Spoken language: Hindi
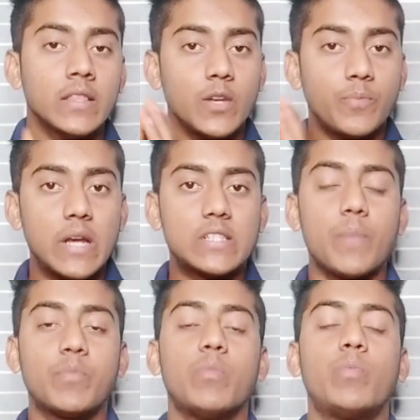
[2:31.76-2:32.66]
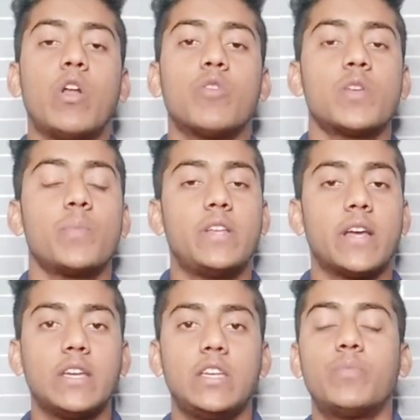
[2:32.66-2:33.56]
देन फिर से आप गिफ्ट वाले ऑप्शन पे
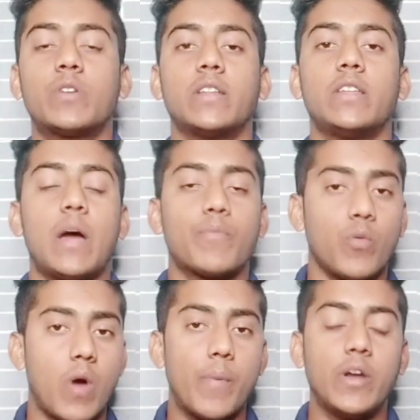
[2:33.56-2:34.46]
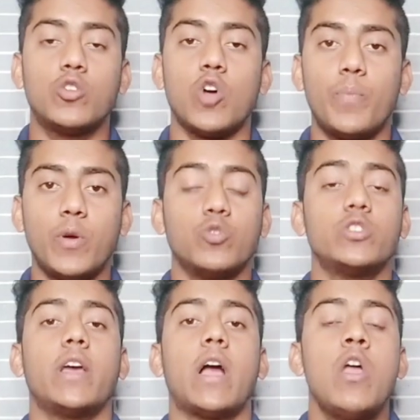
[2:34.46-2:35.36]
जाके गिफ्ट कर देना आपको वहां पर रिकॉल पे
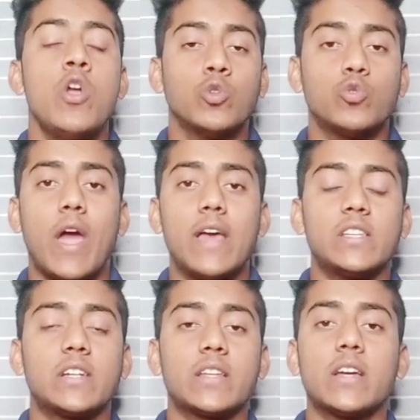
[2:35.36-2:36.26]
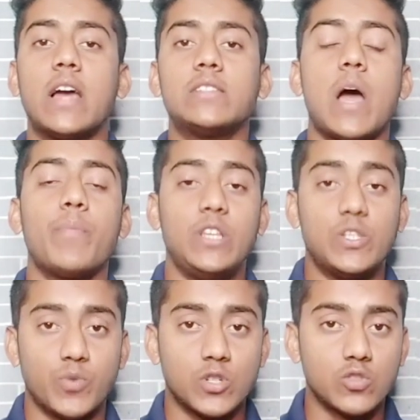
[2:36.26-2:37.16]
हो जाएगा तो ऐसे करके गाइस आप
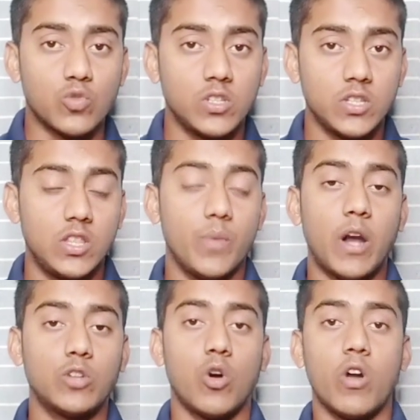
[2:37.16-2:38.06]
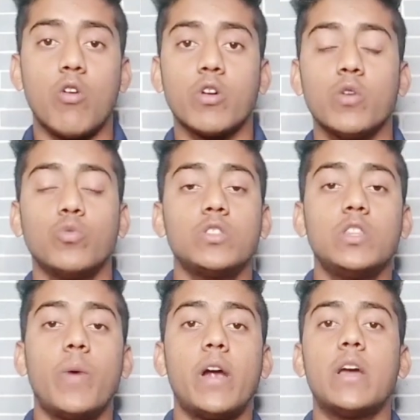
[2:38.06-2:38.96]
इस प्रोसेस को जितने बार दोहराओगे
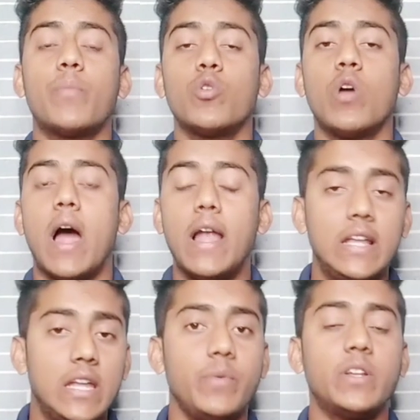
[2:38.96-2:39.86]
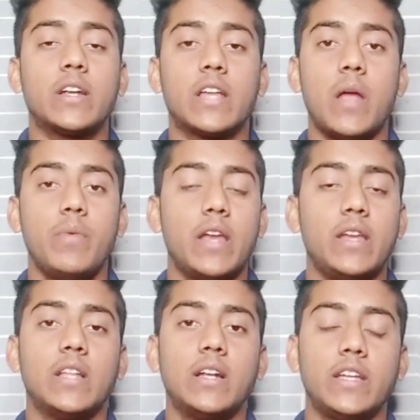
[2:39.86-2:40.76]
उतने बार ही आप लोग अनलिमिटेड टाइम
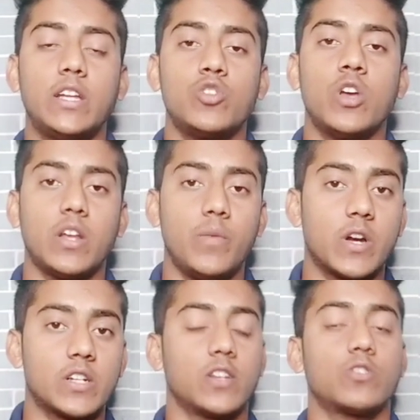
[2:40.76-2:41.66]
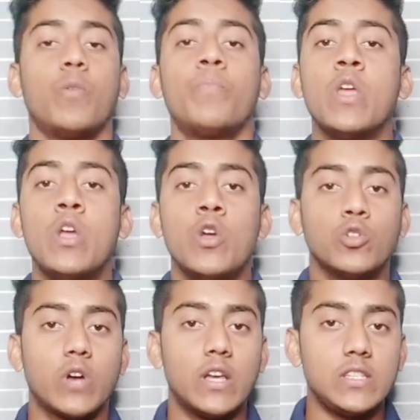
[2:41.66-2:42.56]
नैनीताल टिकट जो है क्लेम कर सकते हो
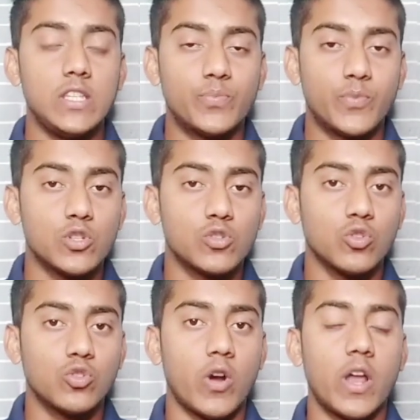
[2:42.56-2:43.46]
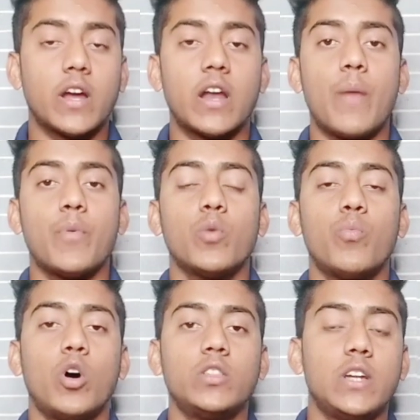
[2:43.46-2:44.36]
तो गाइस इस प्रोसेस को दोहरा कर आप
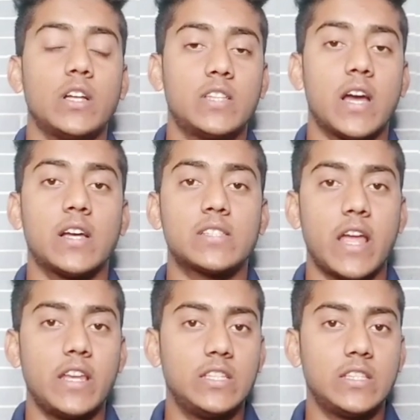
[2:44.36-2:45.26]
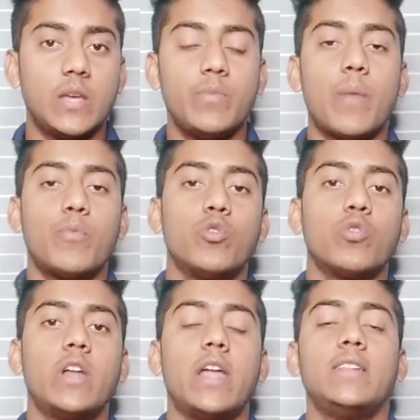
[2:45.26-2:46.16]
लोग बहुत ही अच्छा खासा यानी जितने भी आप लोगों
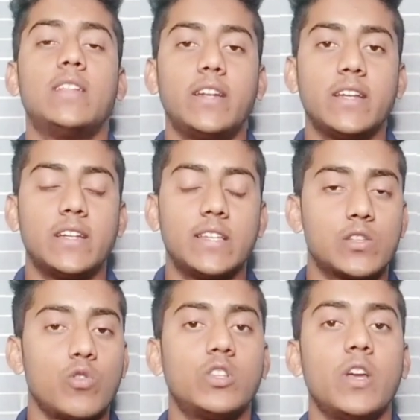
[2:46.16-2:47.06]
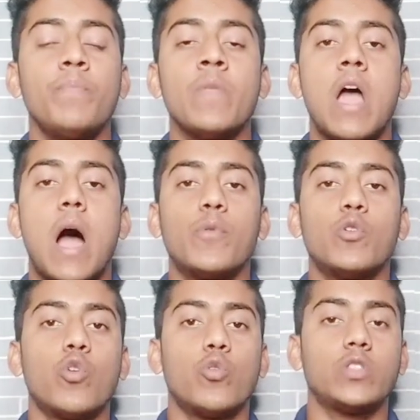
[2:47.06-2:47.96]
को नैनीताल टिकट की जरूरत है आप
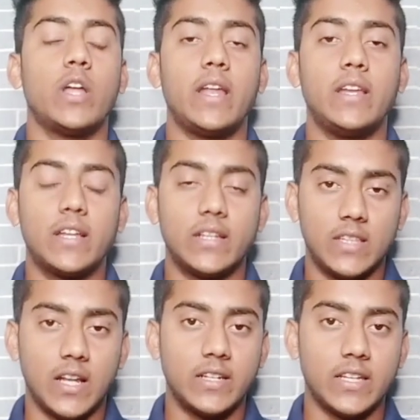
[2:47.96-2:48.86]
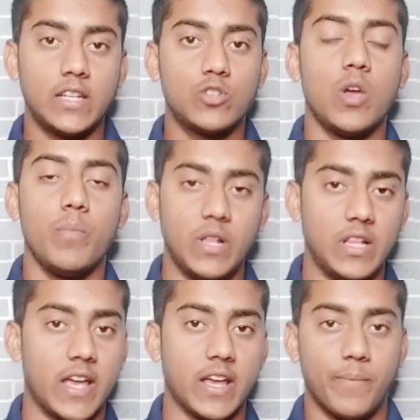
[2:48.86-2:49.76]
लोगों को उतना नैनीताल टिकट जो है
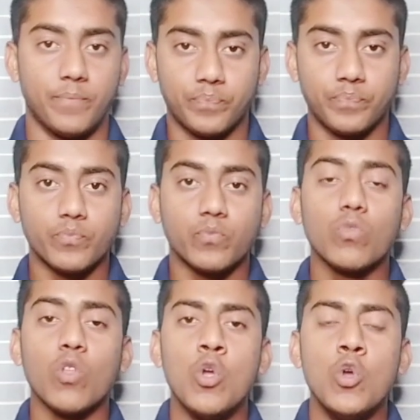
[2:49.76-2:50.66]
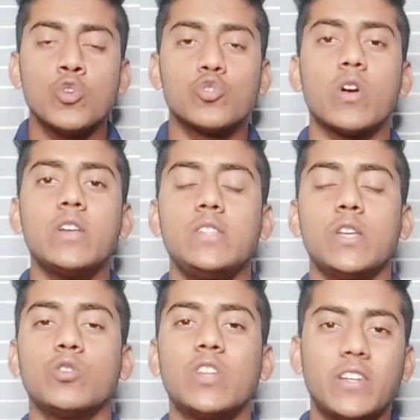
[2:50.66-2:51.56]
मिल जाएगा सो so गाइस
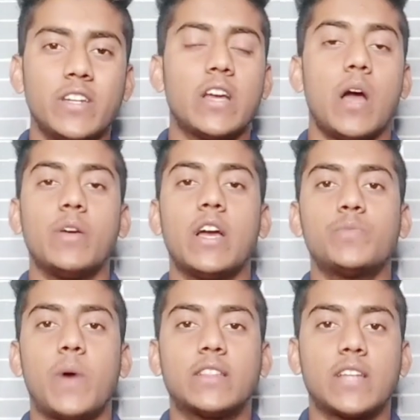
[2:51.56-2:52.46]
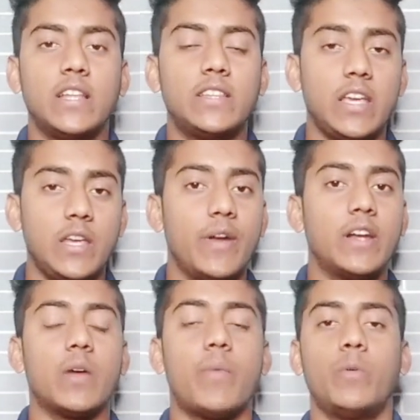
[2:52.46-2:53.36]
ये तो था ट्रिक अभी गाइस बात कर लेते हैं
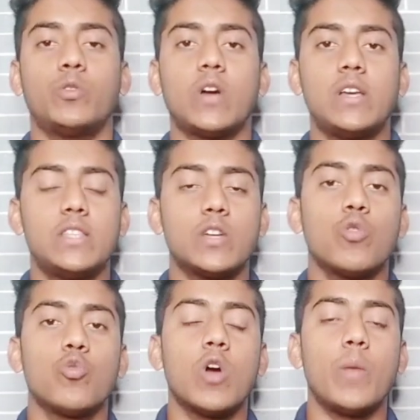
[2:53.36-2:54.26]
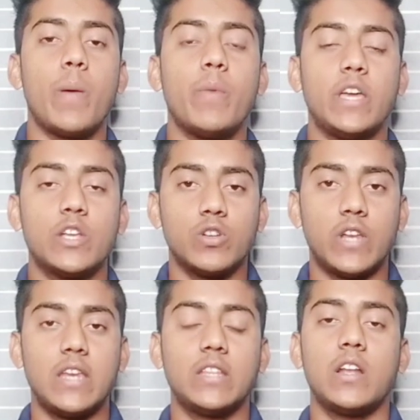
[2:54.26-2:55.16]
इवेंट के बारे में तो गाइस देखो गूगल पे में ये जो
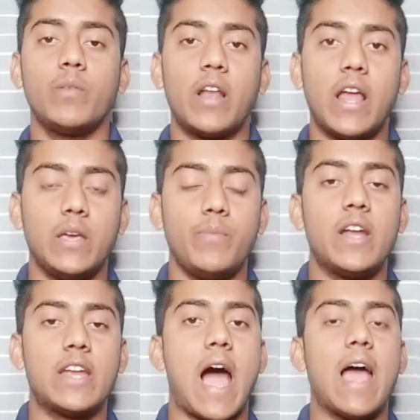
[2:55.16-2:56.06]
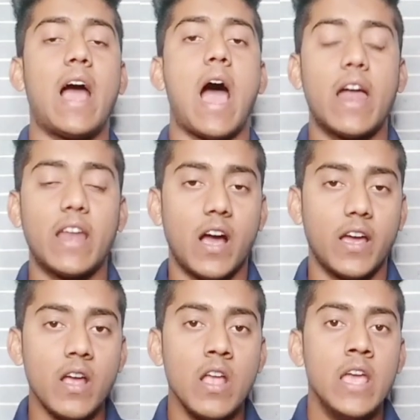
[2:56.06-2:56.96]
नैनीताल वाला इवेंट आ, आ रहा
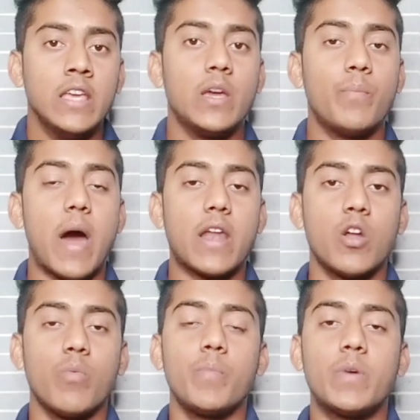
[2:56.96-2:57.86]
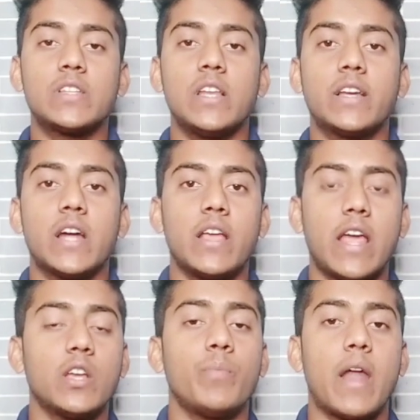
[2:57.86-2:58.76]
है ये 12 नवंबर से लेकर
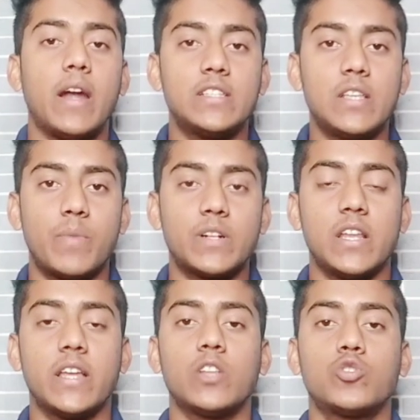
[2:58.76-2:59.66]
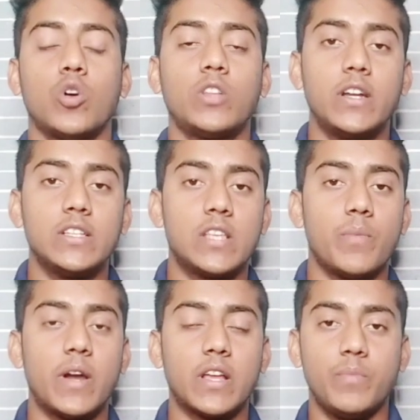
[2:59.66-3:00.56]
यानी कि 12 दिसंबर से लेकर 14
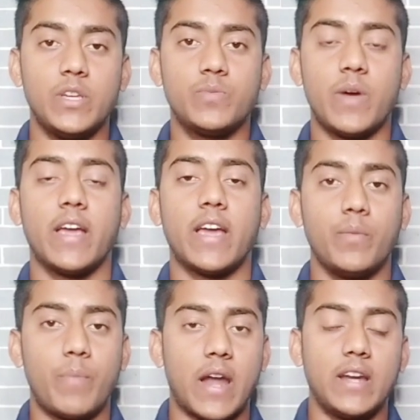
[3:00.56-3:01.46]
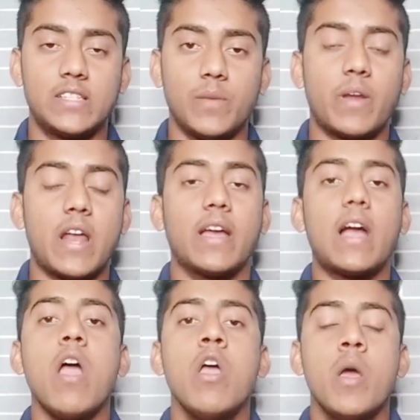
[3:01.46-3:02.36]
दिसंबर के बीच में आएगा यानी 12 दिसंबर
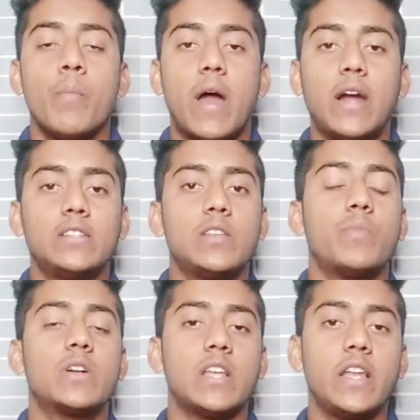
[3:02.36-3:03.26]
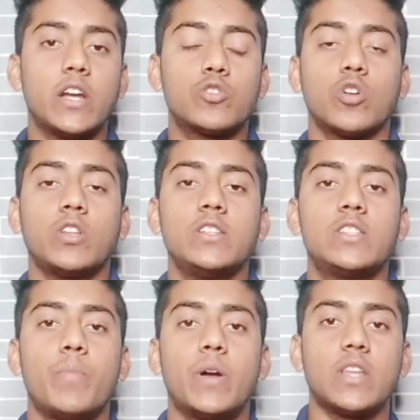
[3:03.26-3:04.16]
आएगा 12 दिसंबर से लेकर 14
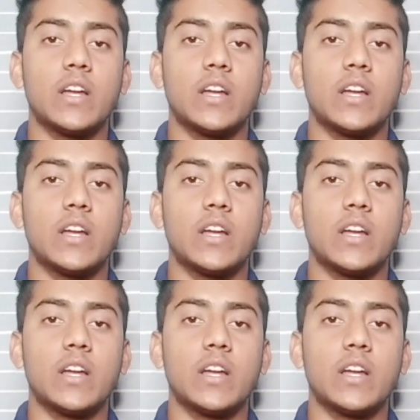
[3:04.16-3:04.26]
दिसंबर